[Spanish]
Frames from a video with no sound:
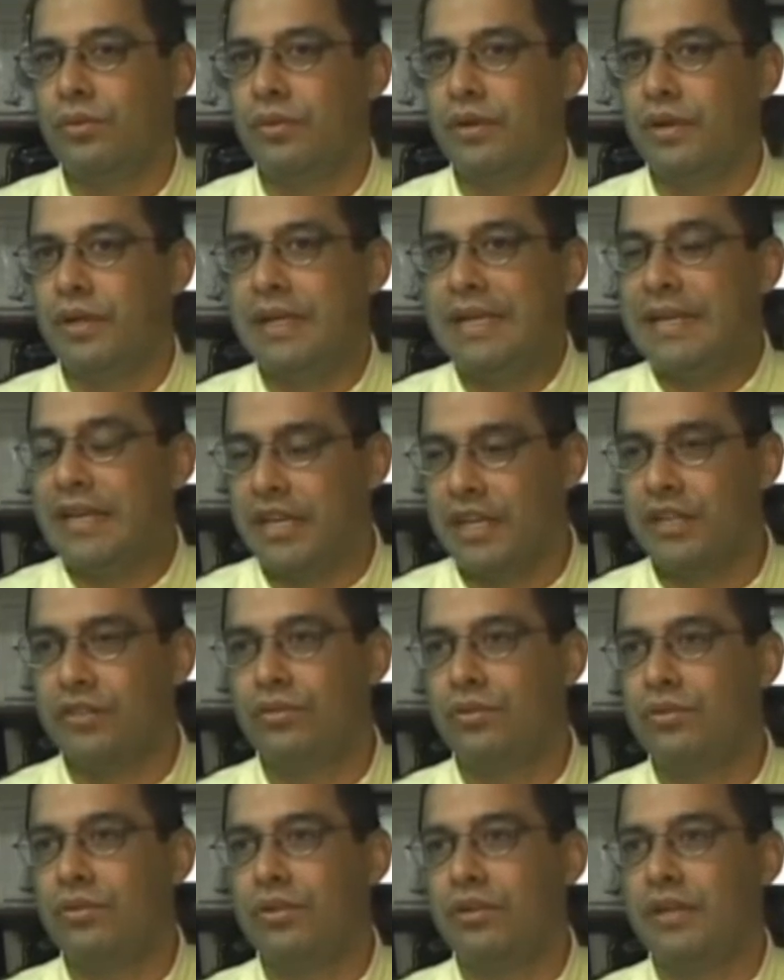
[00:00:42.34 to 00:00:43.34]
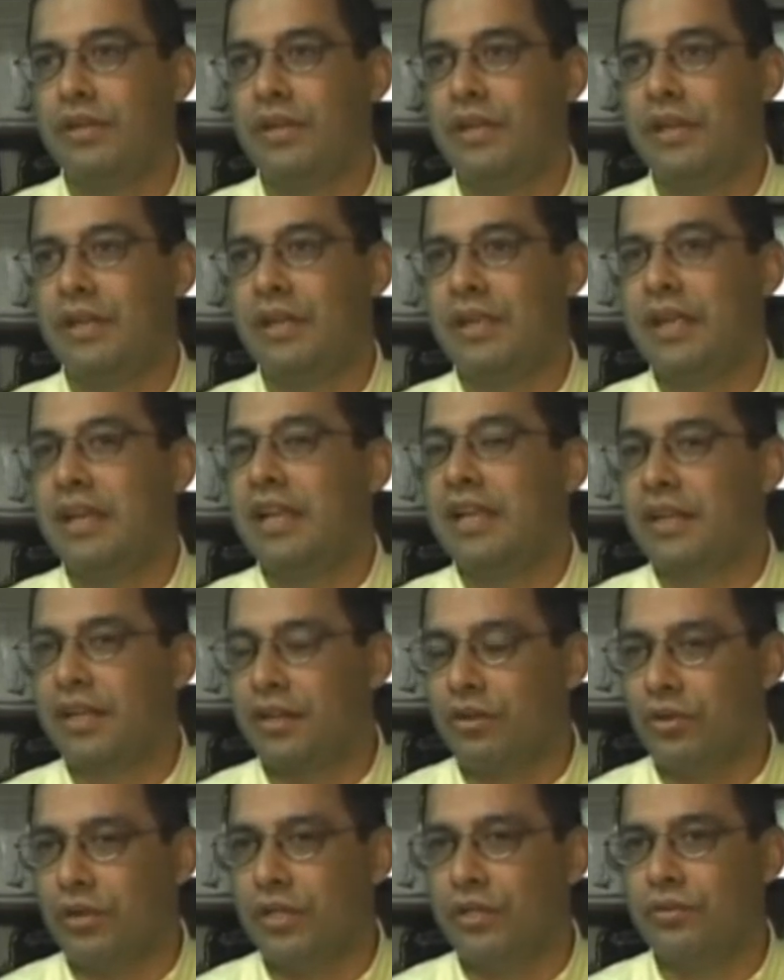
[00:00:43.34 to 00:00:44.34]
eh, ingreso eh, en la
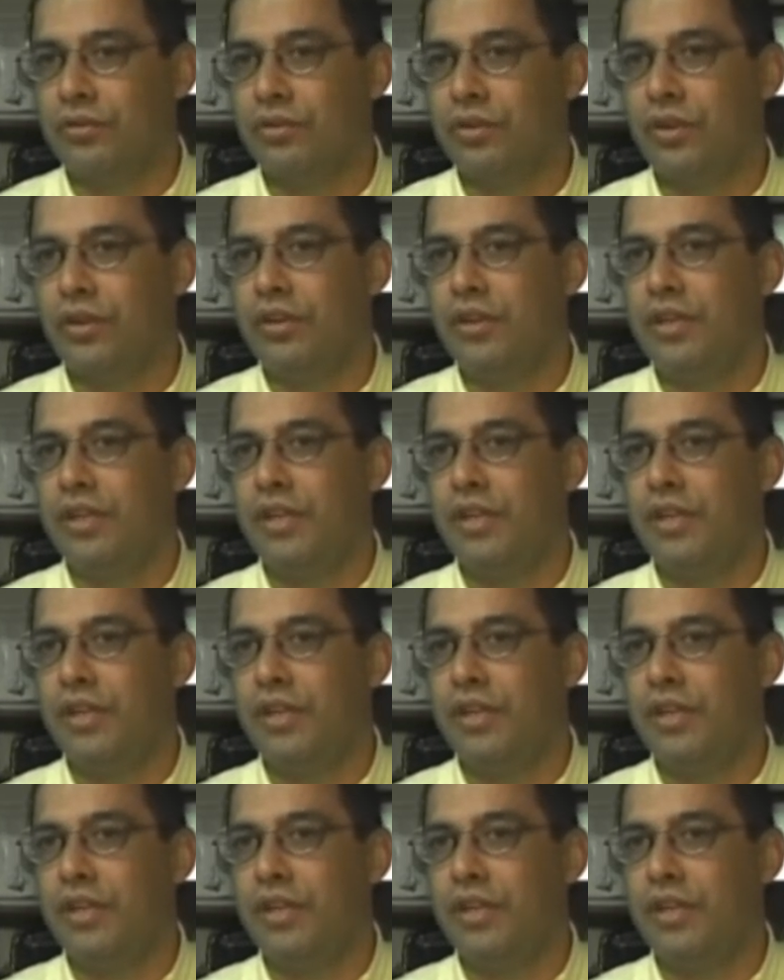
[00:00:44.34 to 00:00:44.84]
recolección